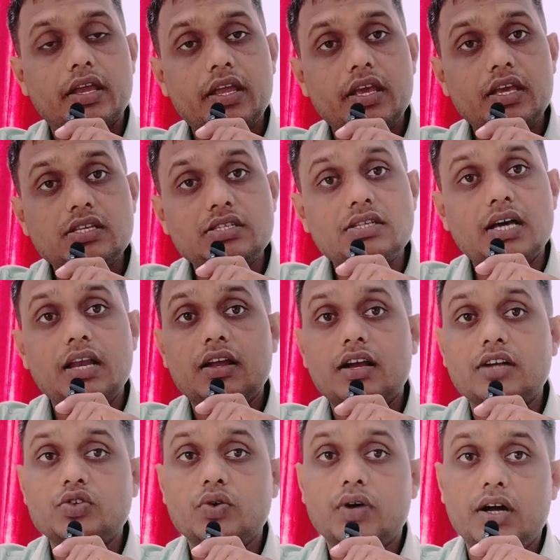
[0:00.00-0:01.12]
यानी इस साल
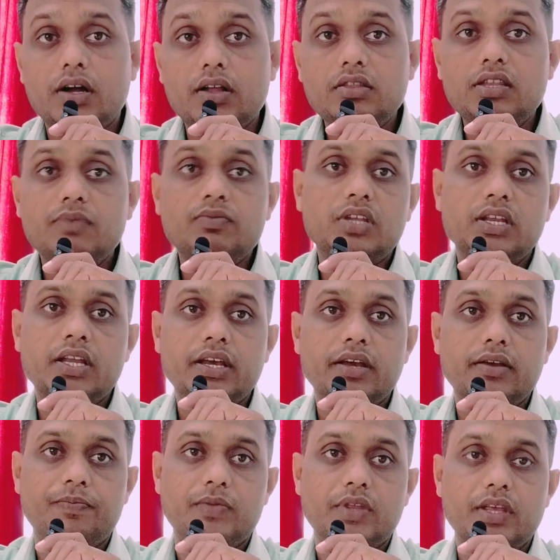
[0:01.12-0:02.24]
का जो अंतिम दिन
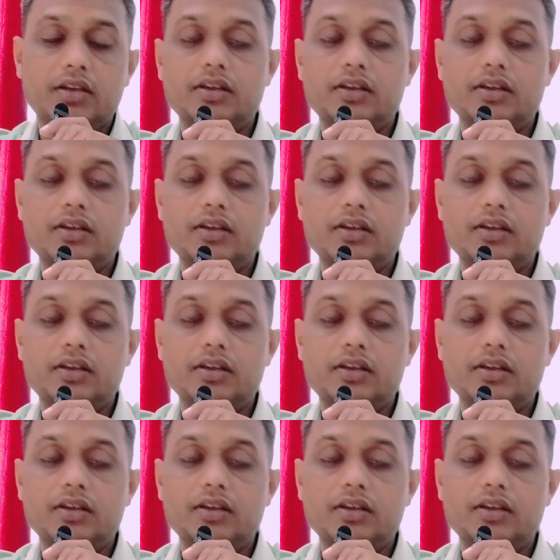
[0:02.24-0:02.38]
है